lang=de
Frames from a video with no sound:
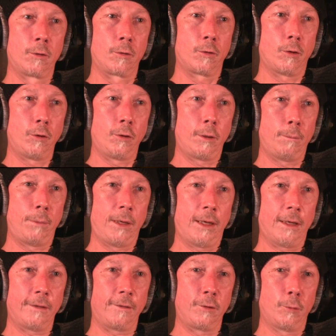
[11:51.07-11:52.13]

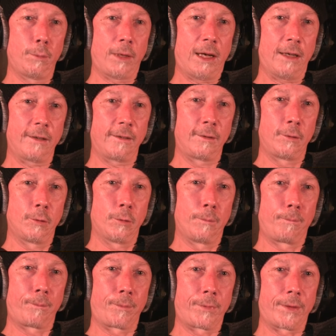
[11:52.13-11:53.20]
Contemplatio Bratio.
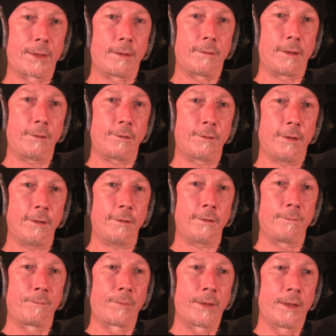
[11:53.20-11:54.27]
Weißt du was?
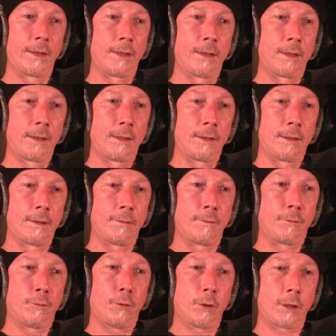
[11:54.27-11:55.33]
Meint ihr?
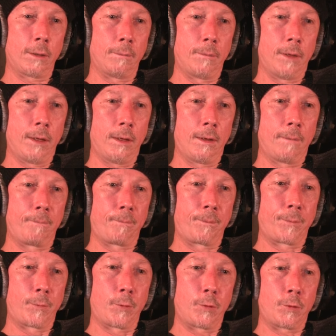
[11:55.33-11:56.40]
Vorgrim, ähm,
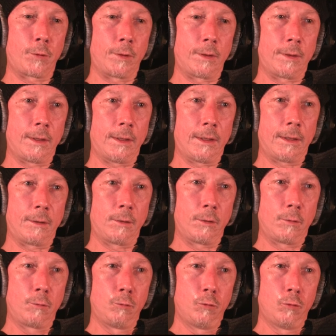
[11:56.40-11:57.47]

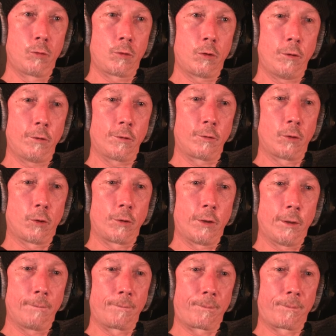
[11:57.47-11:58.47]
du könntest noch, ne?